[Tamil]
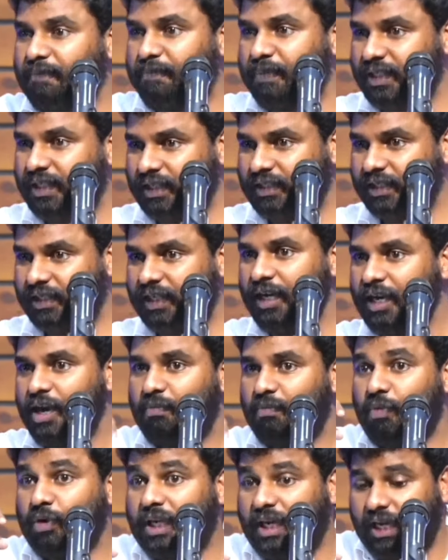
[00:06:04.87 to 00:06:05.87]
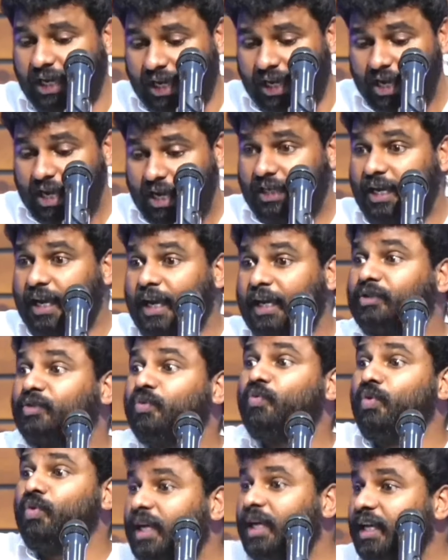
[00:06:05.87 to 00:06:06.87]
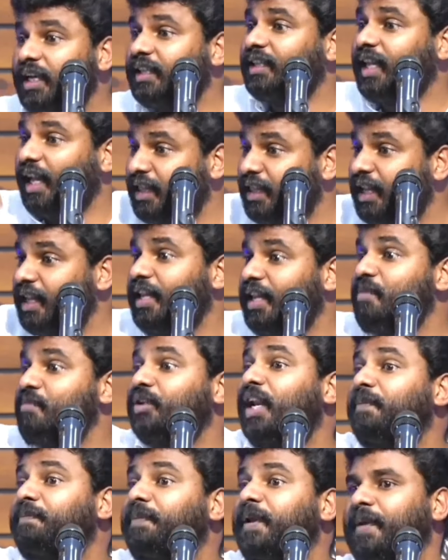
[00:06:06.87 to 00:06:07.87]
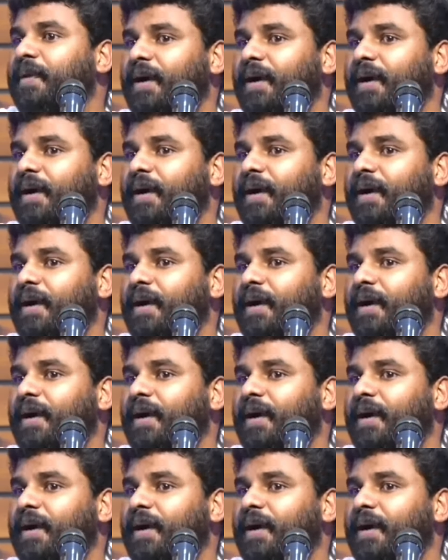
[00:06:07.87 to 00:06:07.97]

நினைக்கிற பிசாசு முதல்ல இயேசு உங்களுக்கு தந்தது தான் முதல்ல